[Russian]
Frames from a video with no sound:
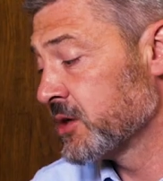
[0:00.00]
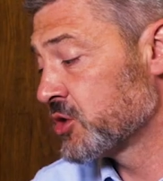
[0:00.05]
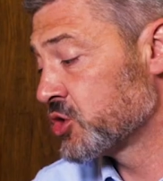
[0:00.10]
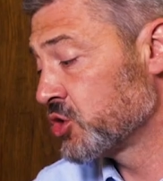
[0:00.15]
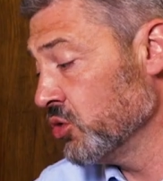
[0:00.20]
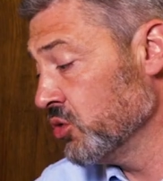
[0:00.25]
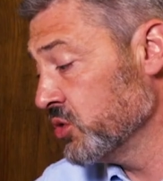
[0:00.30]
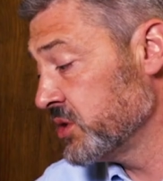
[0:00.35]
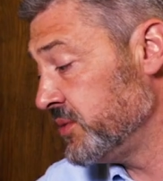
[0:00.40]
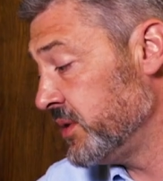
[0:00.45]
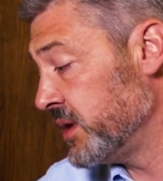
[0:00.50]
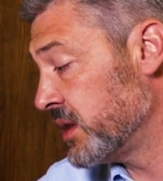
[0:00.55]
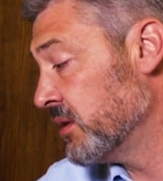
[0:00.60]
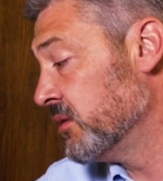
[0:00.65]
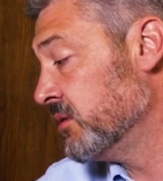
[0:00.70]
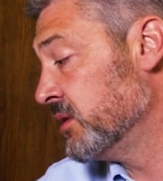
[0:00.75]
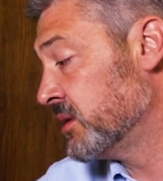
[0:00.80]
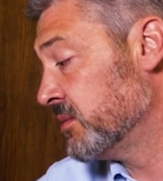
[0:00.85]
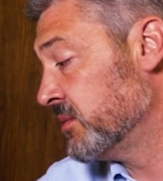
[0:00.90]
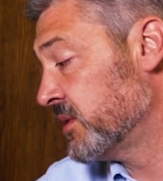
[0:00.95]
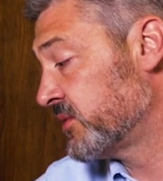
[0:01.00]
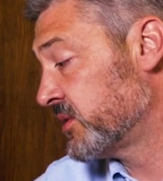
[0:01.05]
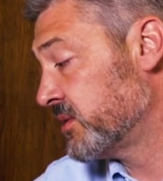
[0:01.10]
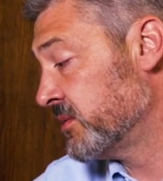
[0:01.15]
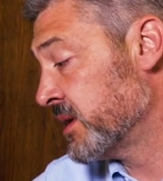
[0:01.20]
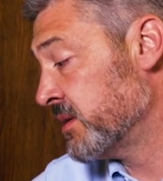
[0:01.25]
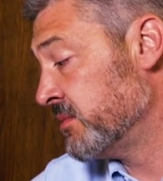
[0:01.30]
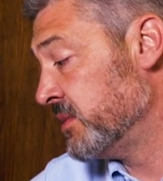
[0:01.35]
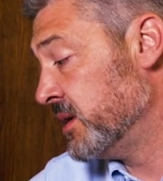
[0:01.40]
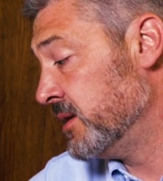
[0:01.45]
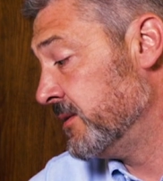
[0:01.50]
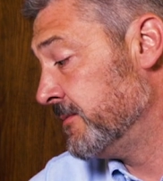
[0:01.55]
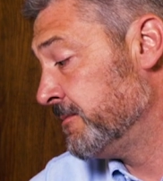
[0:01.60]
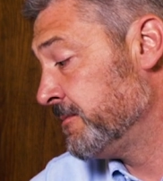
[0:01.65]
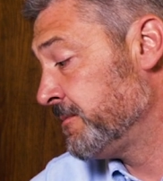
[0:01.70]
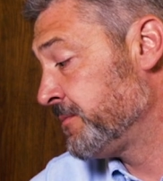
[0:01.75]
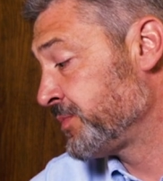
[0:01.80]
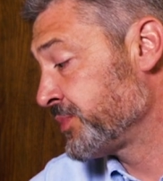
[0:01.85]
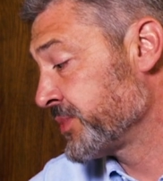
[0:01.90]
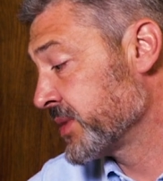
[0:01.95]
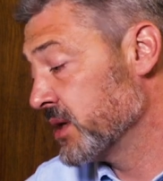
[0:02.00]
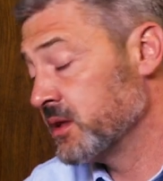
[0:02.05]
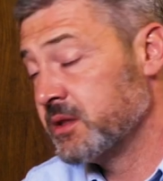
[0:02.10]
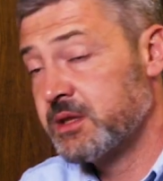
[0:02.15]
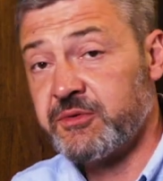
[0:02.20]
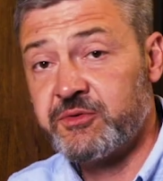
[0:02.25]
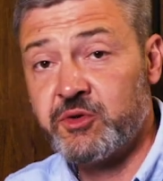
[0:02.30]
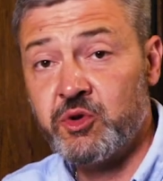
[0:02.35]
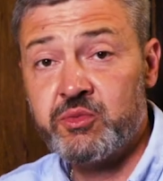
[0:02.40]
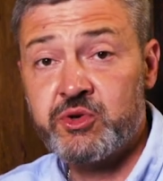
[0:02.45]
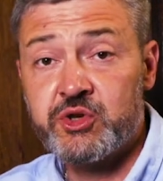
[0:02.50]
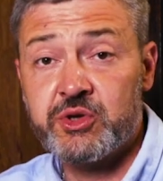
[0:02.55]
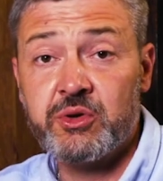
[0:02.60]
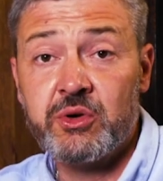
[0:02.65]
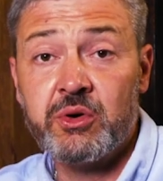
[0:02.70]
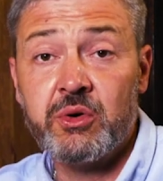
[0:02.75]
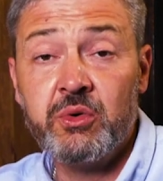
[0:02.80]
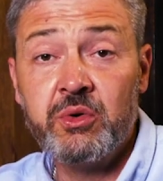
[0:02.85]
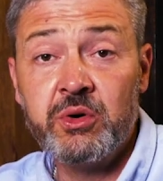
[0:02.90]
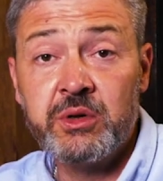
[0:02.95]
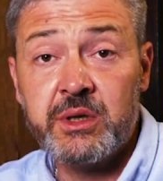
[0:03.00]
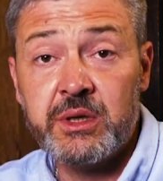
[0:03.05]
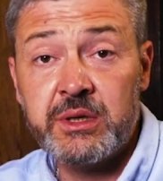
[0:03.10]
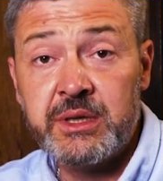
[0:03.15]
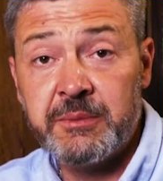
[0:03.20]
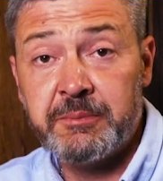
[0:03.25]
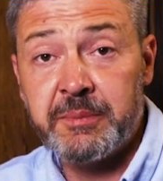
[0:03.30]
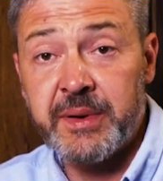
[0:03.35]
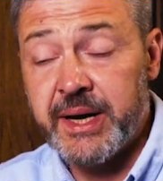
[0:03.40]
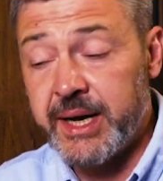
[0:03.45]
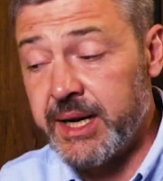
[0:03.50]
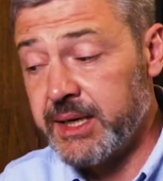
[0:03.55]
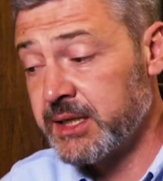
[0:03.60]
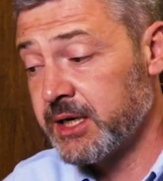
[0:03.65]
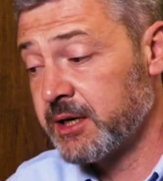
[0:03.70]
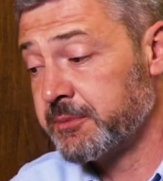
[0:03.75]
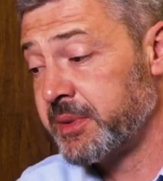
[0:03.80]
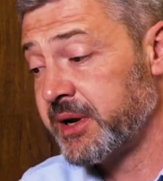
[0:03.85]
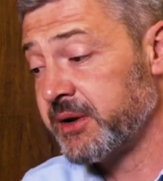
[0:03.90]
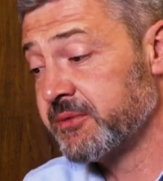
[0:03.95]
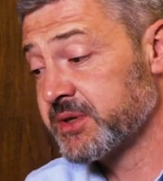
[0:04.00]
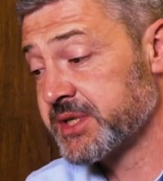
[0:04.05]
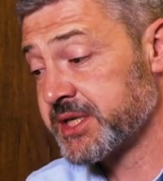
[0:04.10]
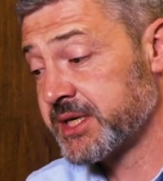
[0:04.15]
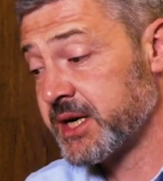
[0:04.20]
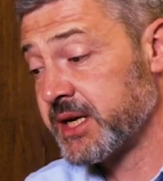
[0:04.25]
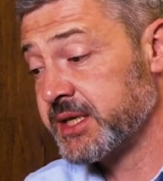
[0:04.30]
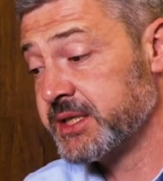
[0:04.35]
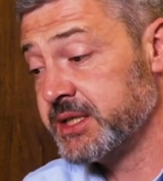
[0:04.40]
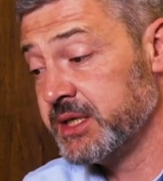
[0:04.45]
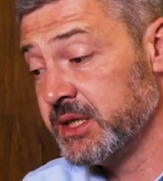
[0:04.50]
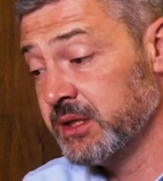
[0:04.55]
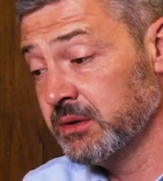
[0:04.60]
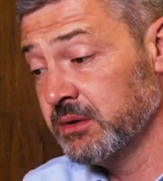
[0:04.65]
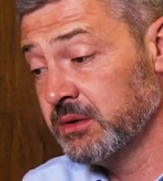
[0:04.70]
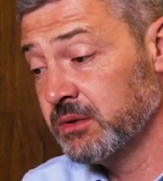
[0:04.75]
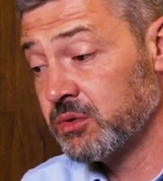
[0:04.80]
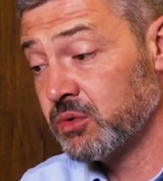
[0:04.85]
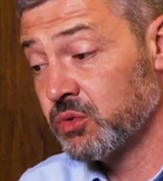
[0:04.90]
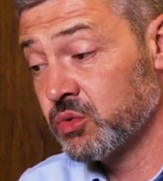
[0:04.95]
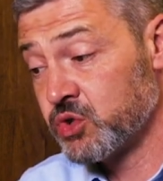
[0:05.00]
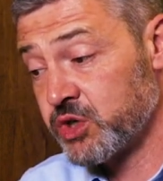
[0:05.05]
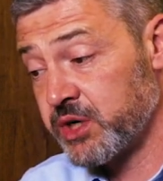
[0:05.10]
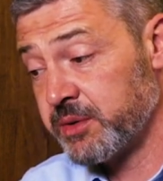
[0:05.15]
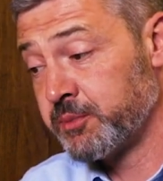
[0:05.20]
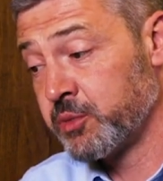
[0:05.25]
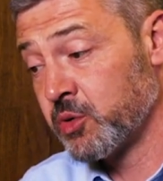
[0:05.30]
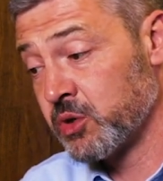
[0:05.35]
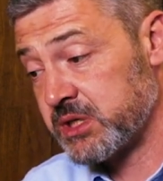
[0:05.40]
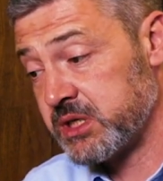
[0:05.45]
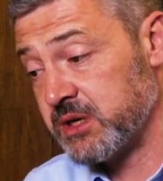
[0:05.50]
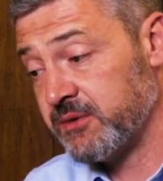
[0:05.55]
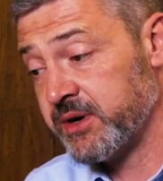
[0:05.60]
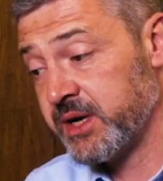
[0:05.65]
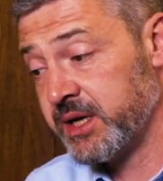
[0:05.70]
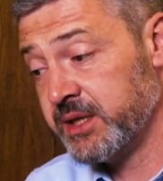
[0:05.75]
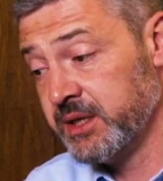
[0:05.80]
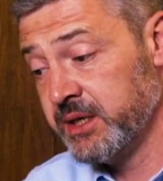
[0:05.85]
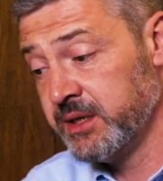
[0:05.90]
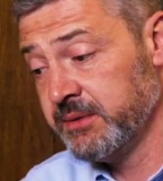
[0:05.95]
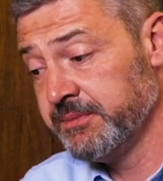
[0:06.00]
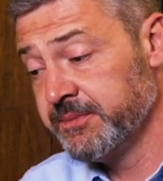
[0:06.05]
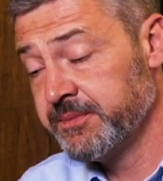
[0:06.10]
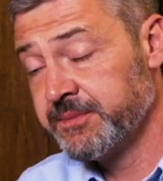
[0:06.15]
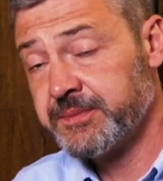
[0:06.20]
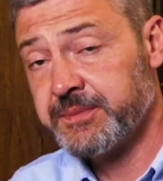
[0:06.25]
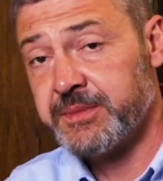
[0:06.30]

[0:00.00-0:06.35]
Что удивительно в этом автомобиле? Да в том, что он на порядок превосходил уже после войны,